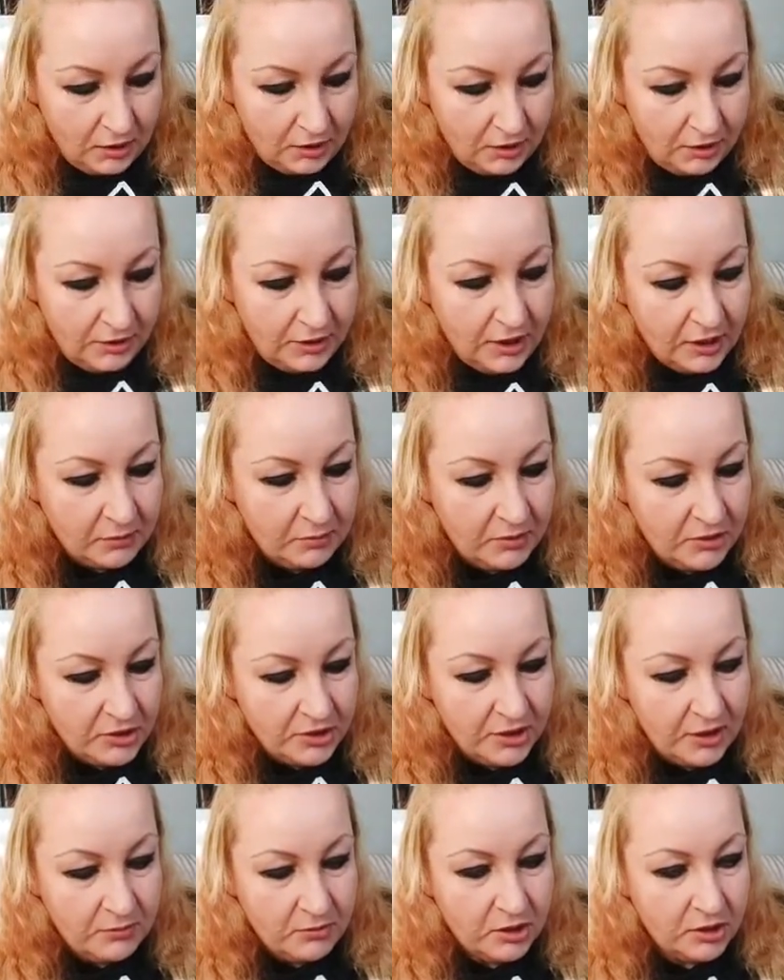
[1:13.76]
I jak będzie
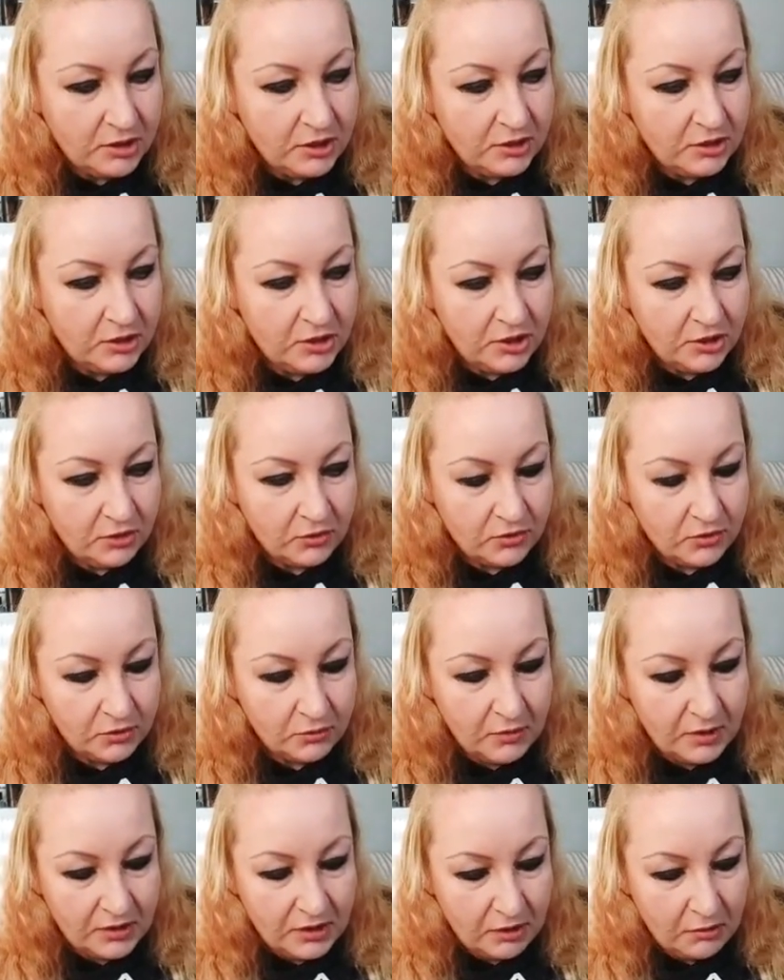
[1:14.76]
nam się ten tydzień
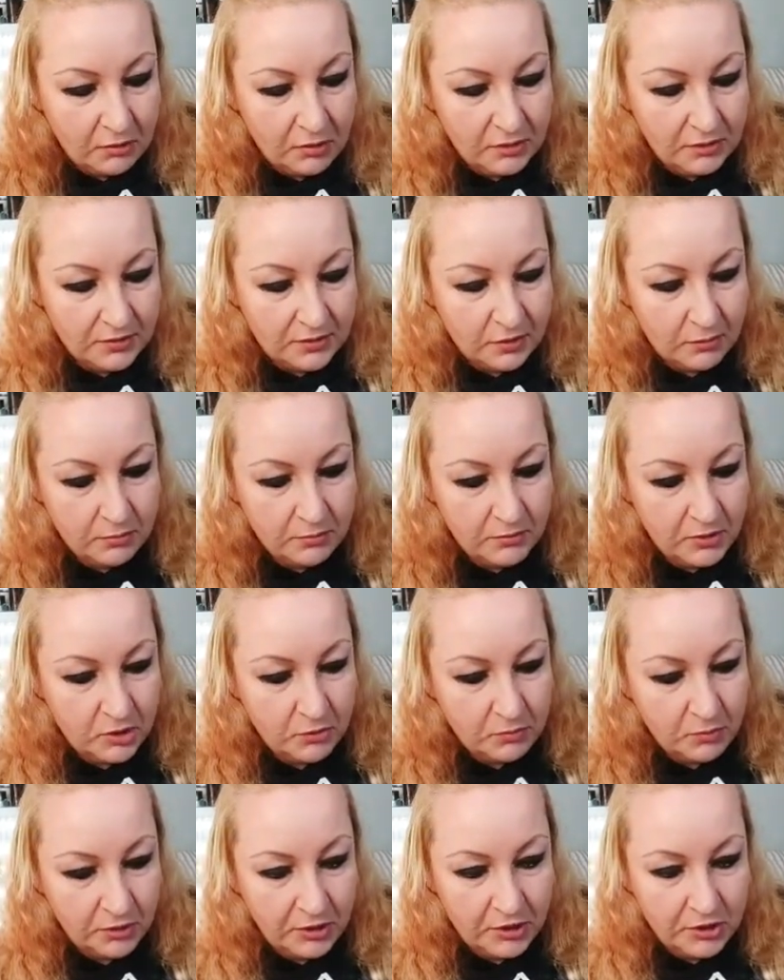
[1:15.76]
rozkładał, co by mieć
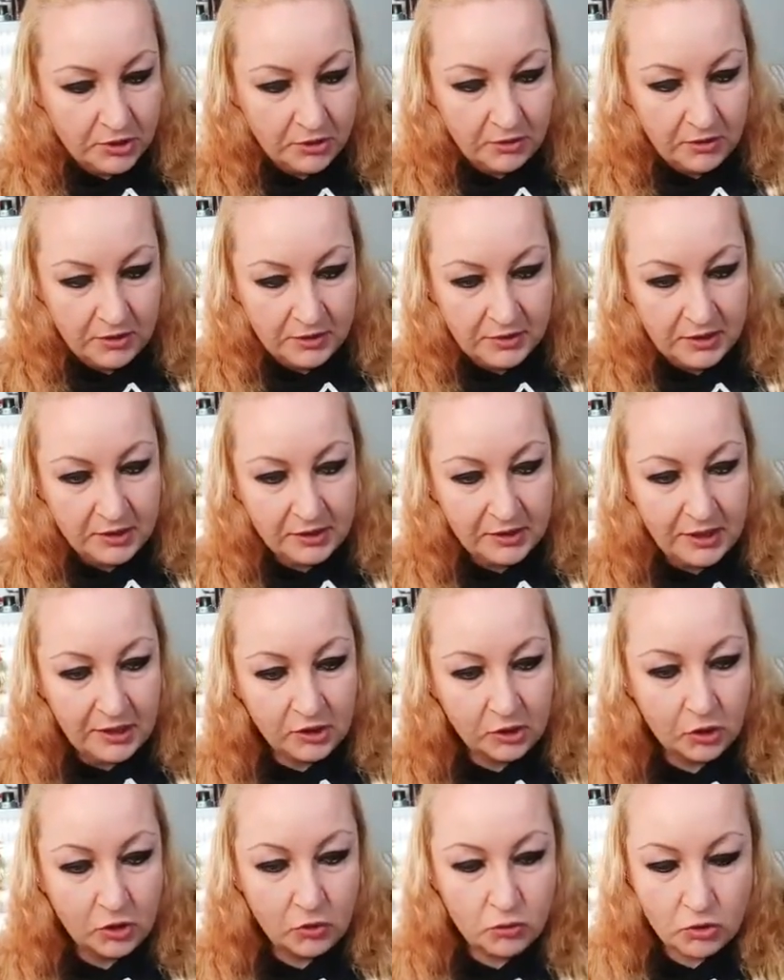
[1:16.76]
pojęcie o energiach
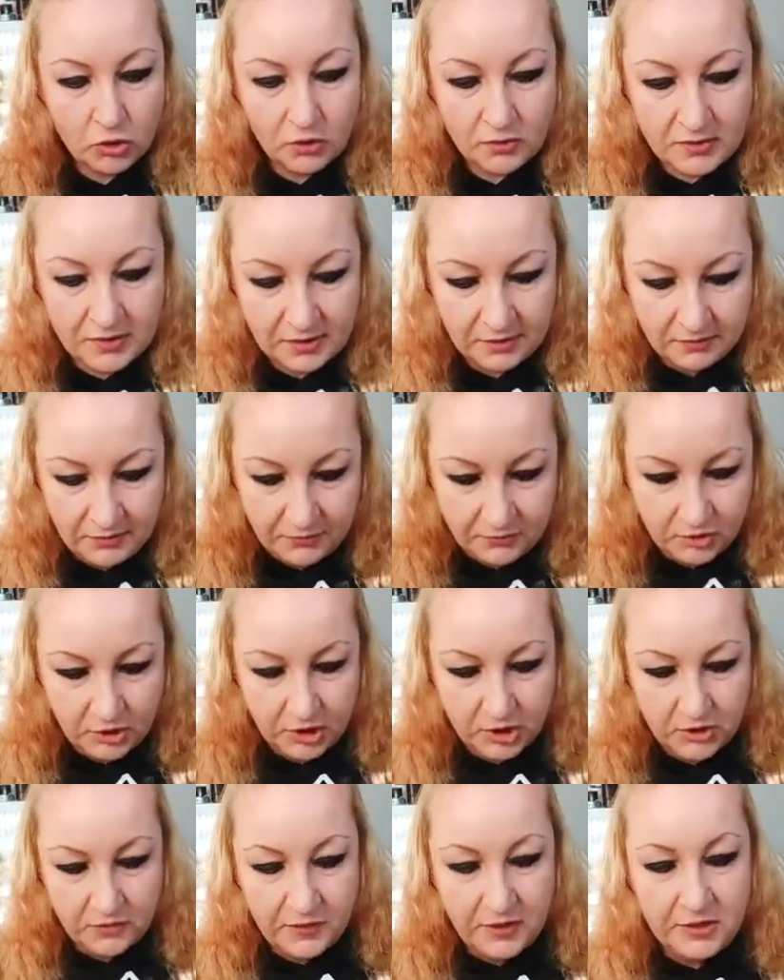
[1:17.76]
krążących we
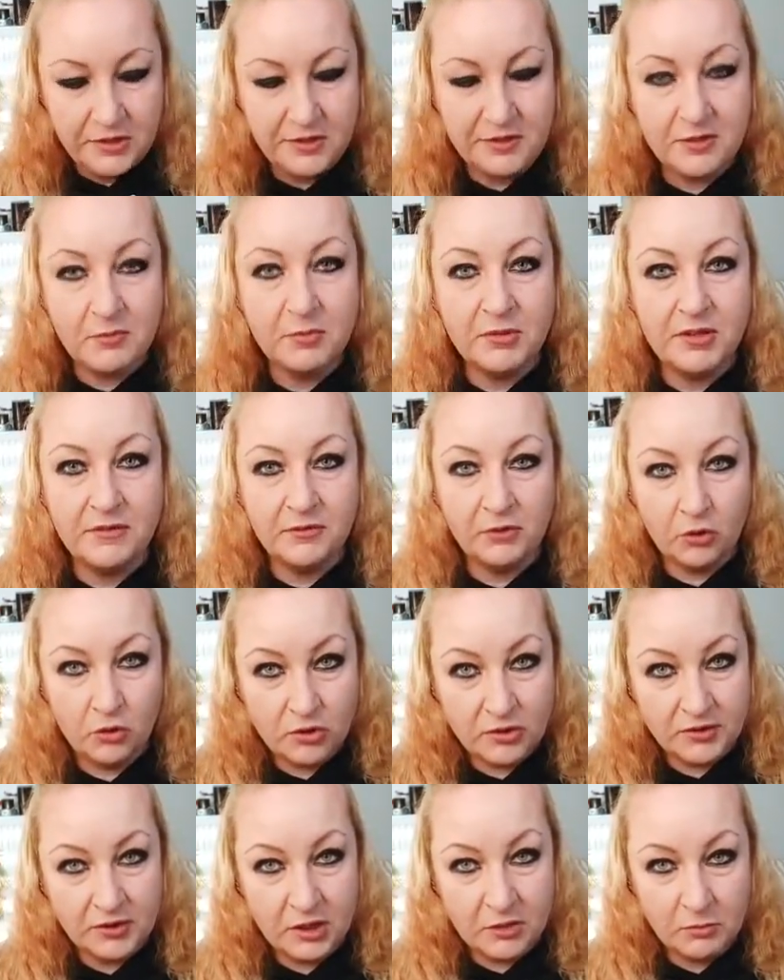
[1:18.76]
wszechświecie, co by je
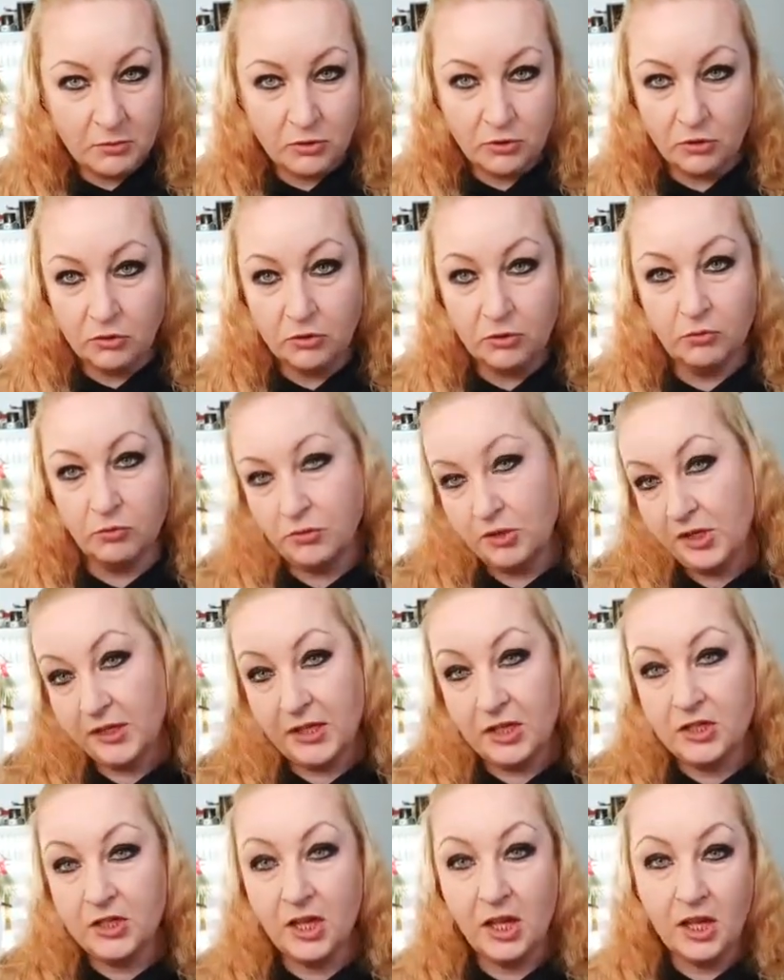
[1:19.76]
wykorzystać bądź od nich
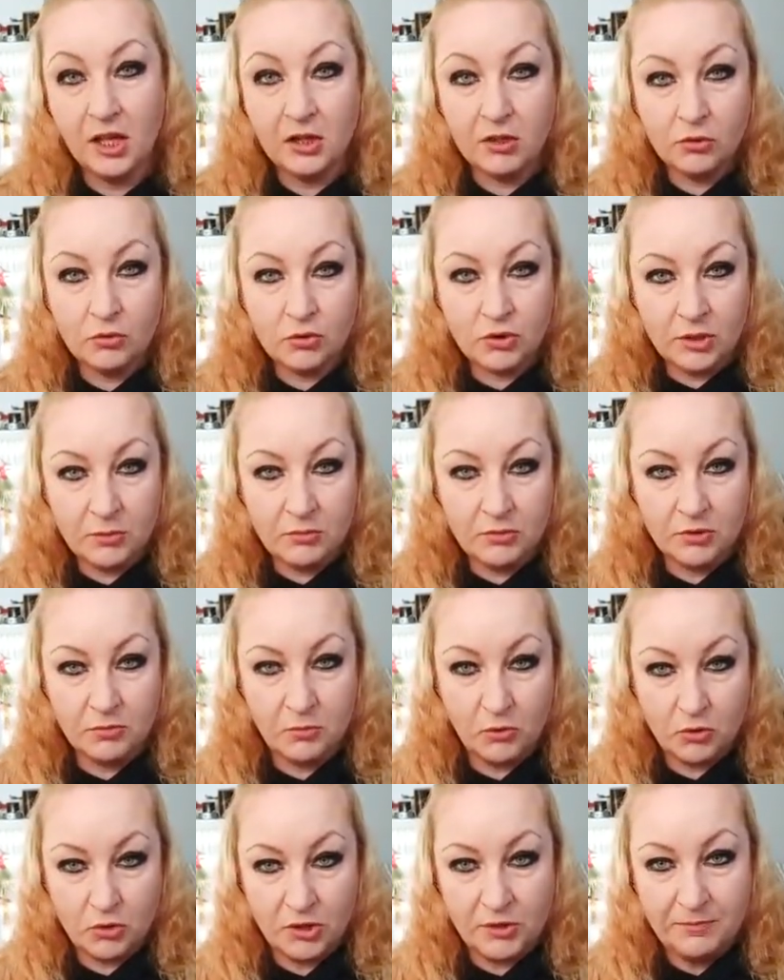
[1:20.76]
uciekać, różnie być
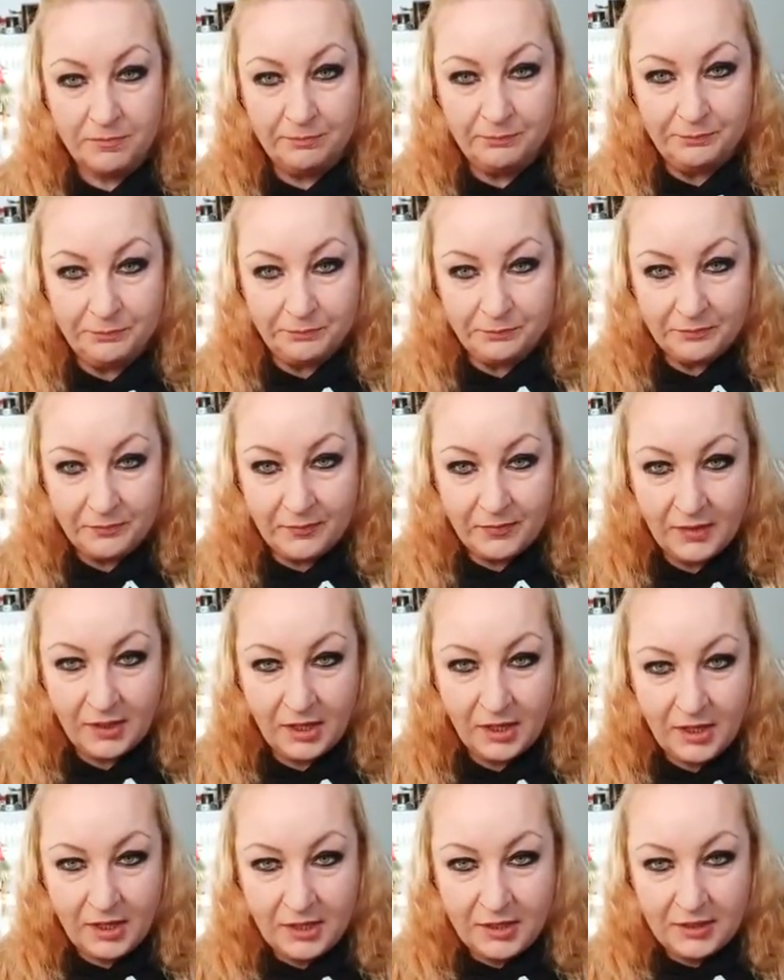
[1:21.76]
może.
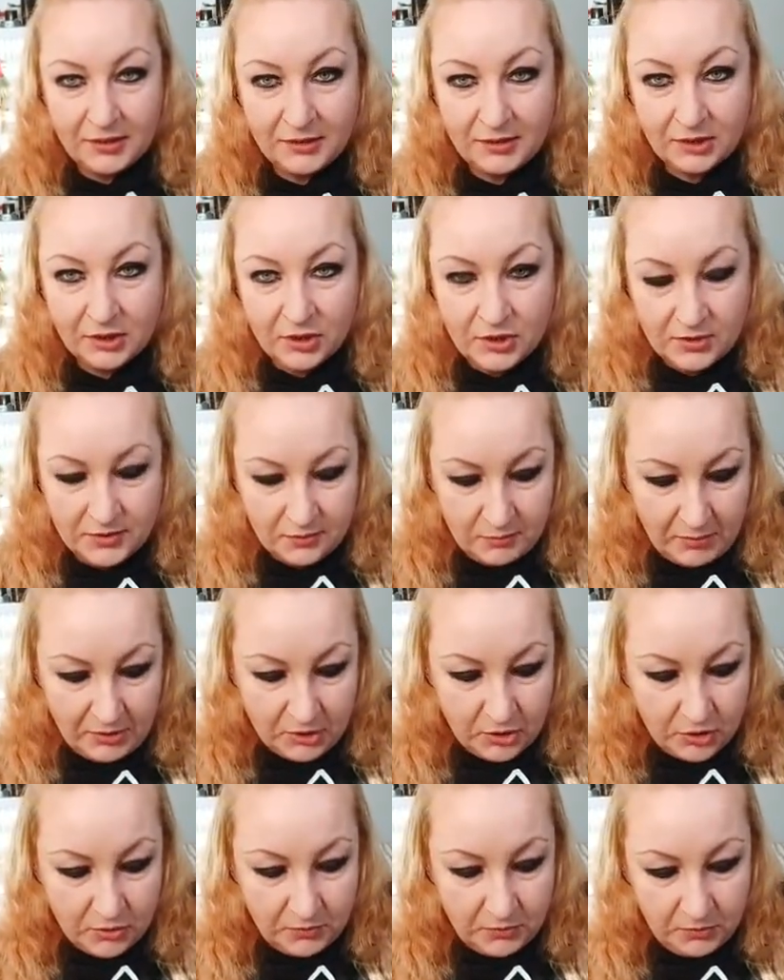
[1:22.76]
Także
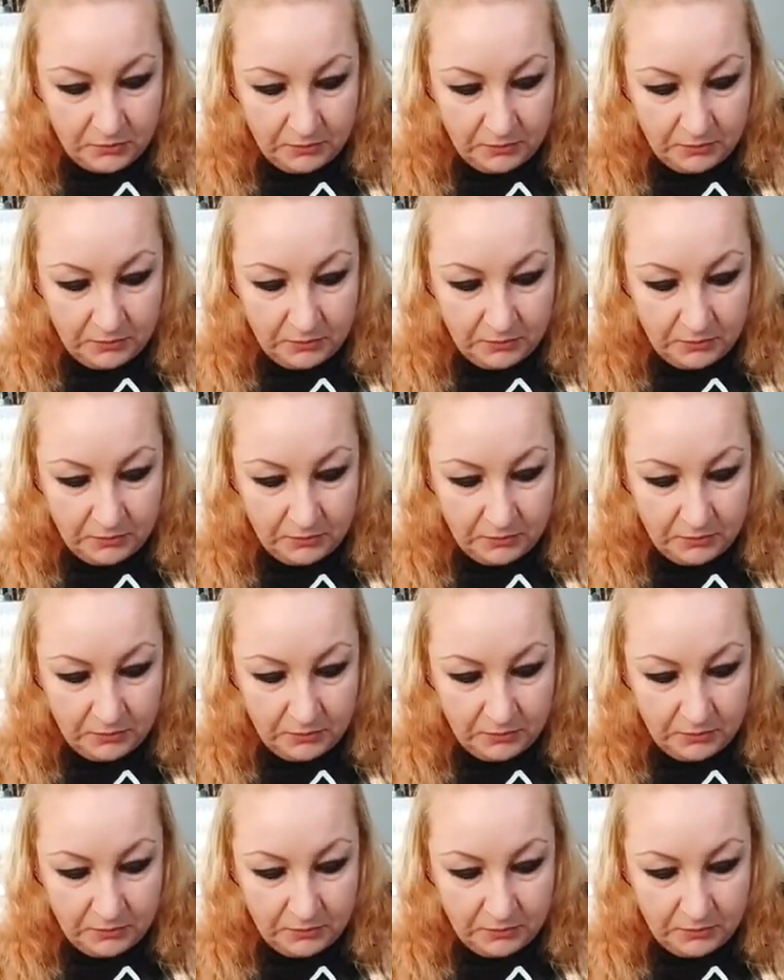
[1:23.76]
zobaczmy